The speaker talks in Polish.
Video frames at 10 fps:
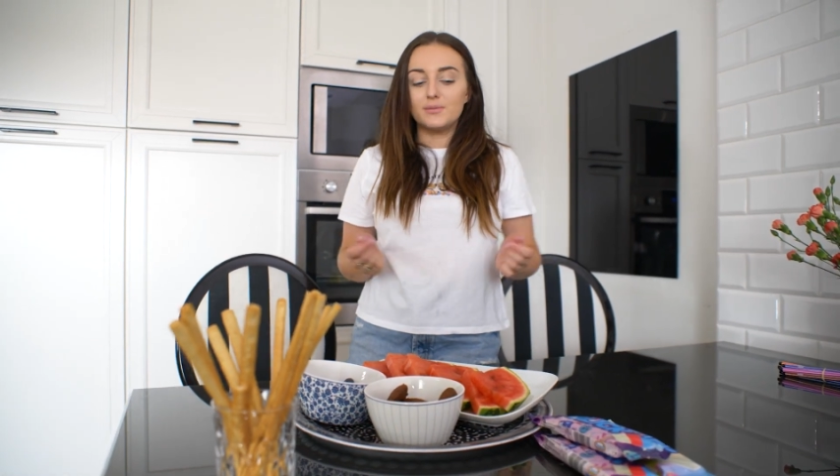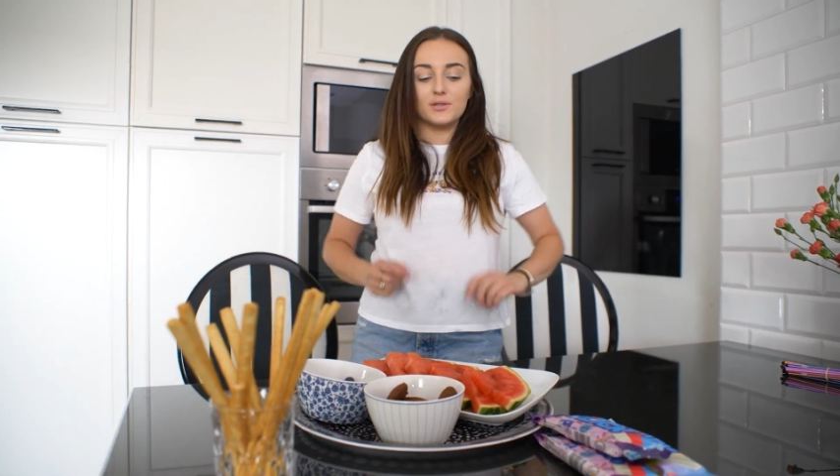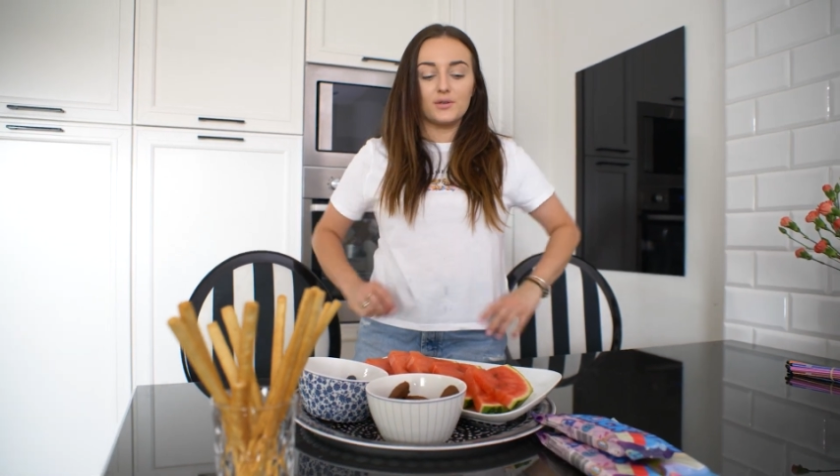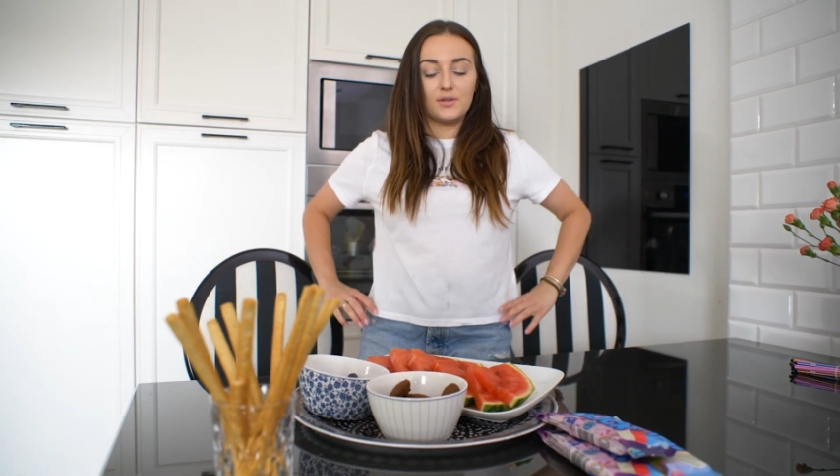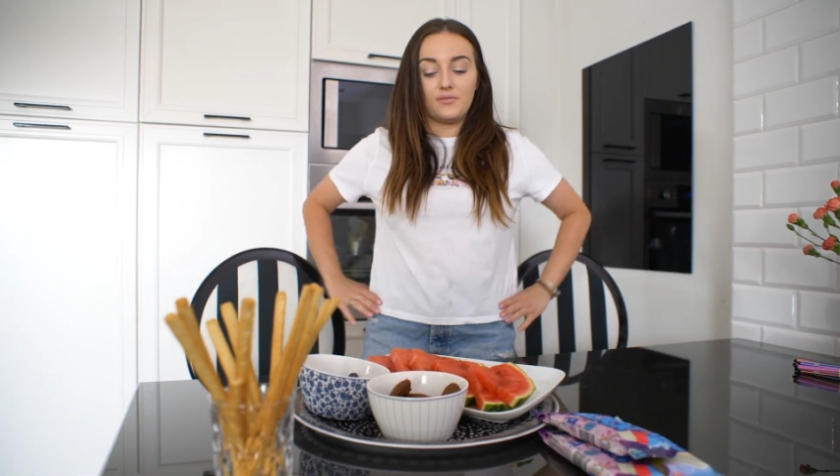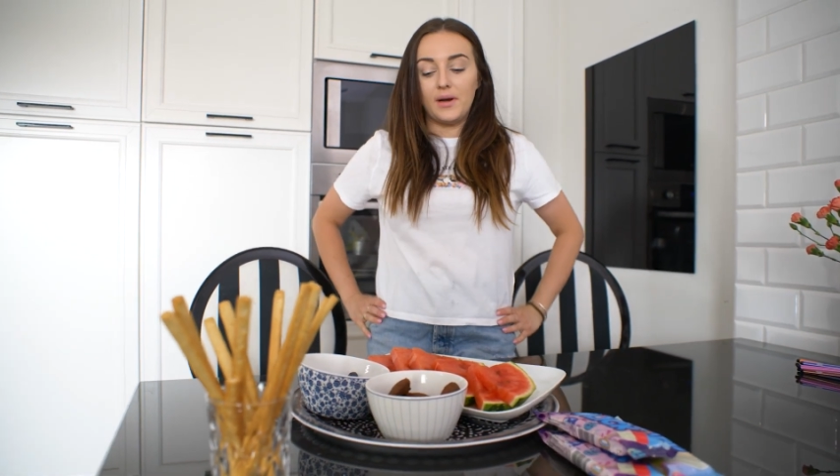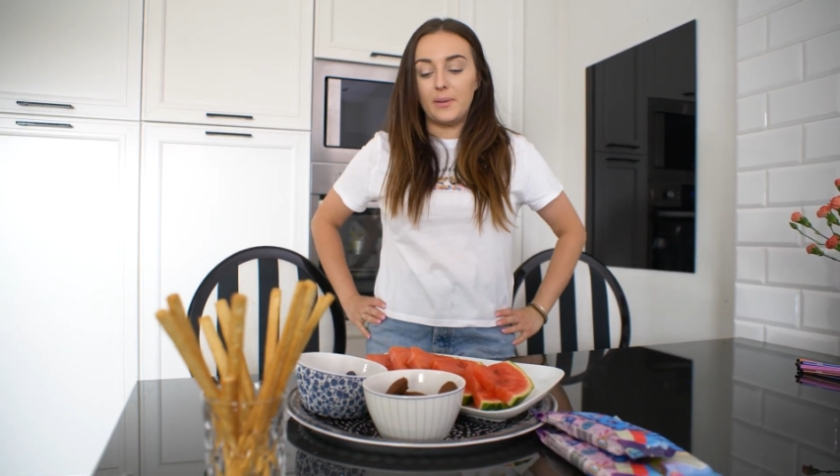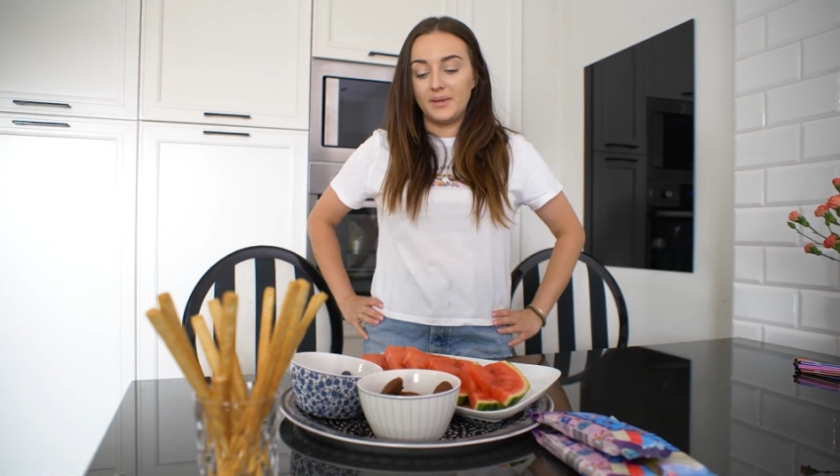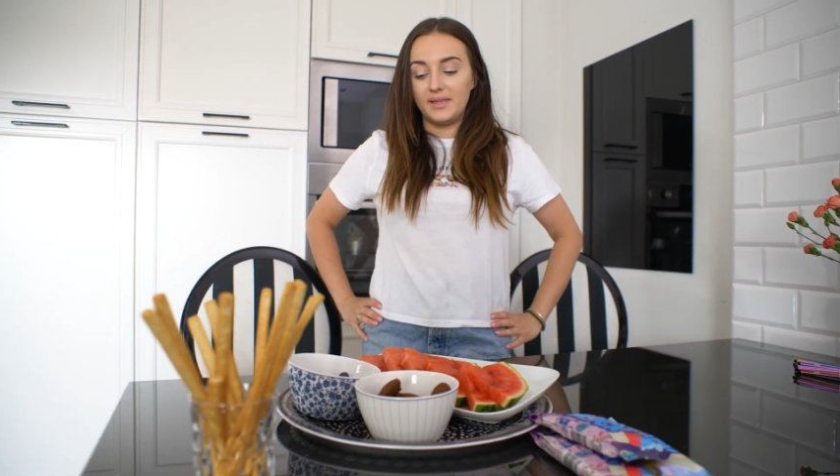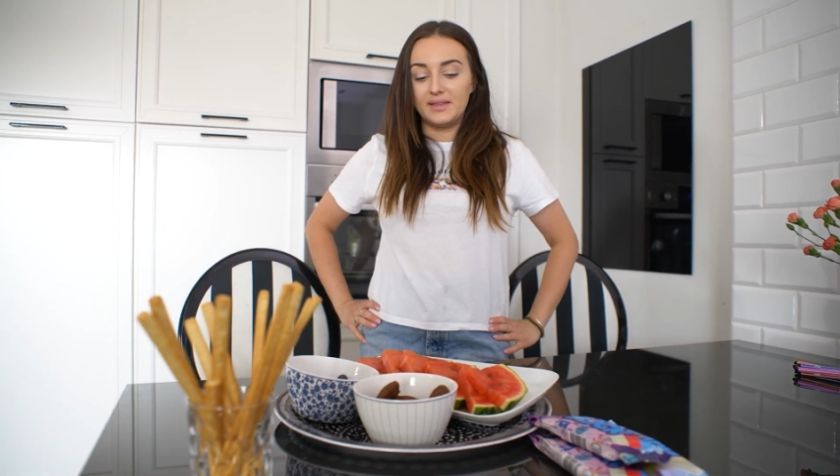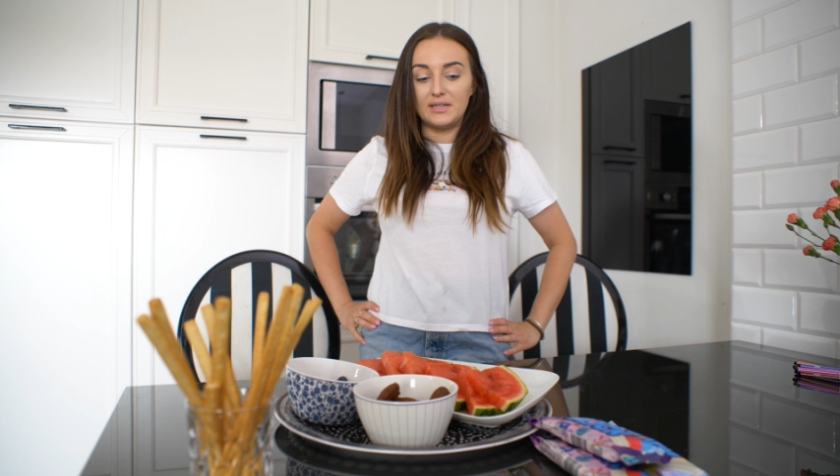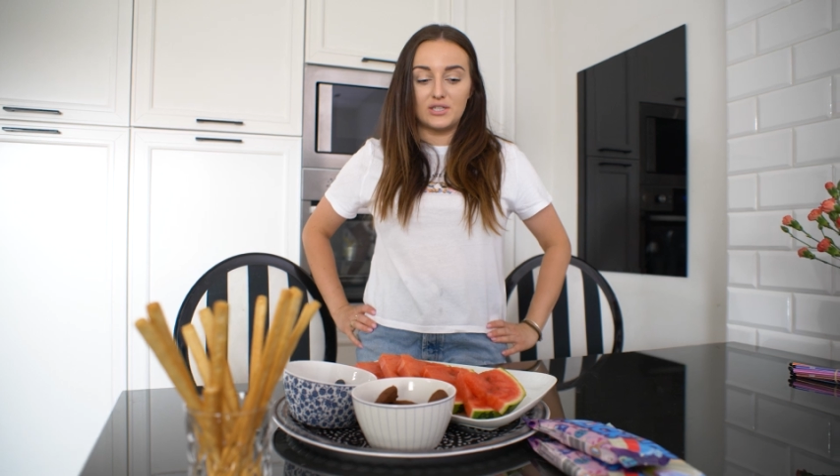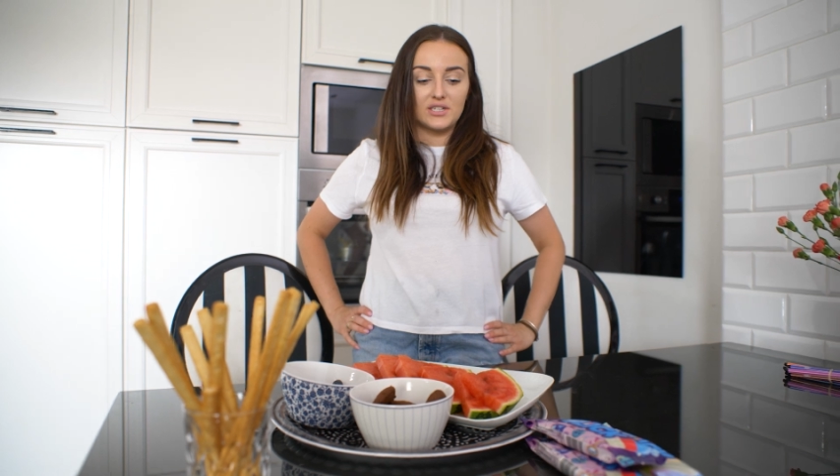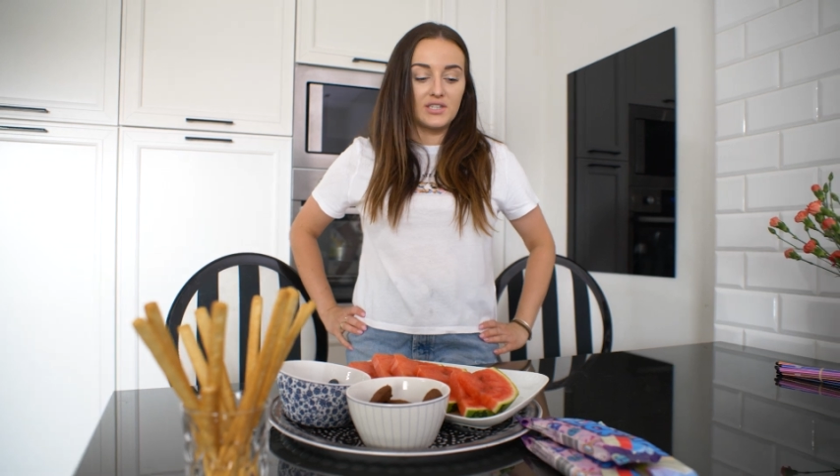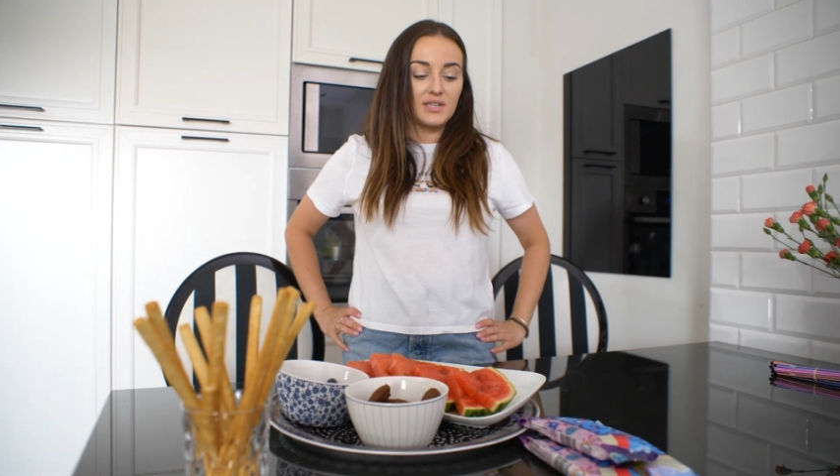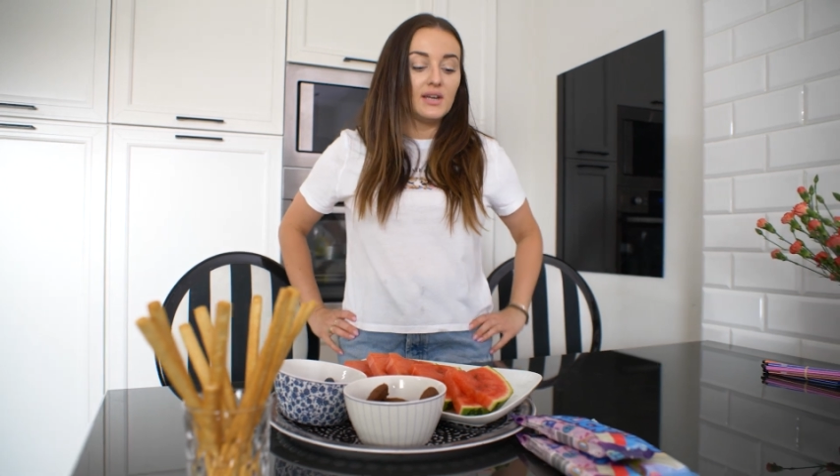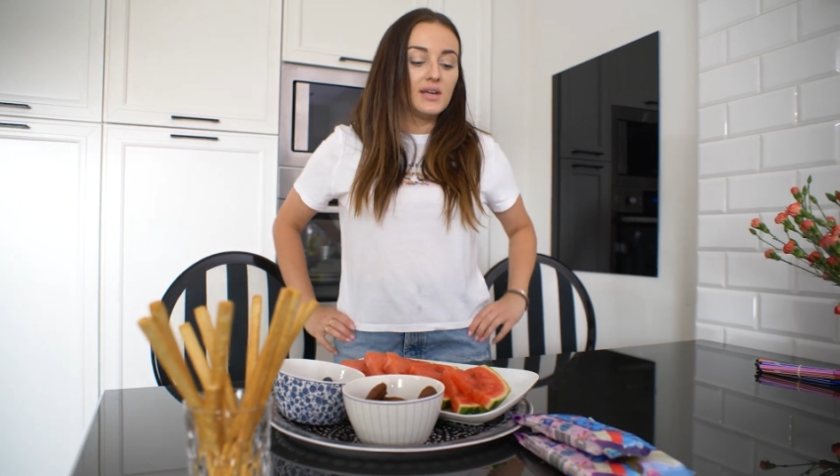przygotowałam inne rzeczy.